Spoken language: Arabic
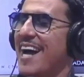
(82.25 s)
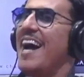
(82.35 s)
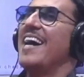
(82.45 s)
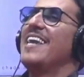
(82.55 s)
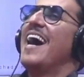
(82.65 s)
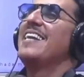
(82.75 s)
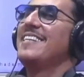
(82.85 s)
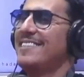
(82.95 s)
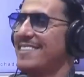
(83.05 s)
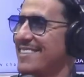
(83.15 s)
اهلا
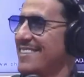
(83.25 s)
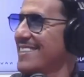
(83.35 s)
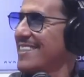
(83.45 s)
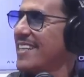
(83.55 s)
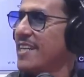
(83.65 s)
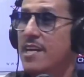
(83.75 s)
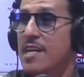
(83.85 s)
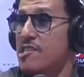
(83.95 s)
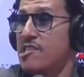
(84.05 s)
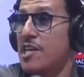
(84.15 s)
بالعيد
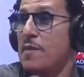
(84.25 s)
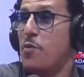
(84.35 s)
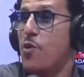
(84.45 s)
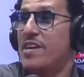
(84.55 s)
سيبوه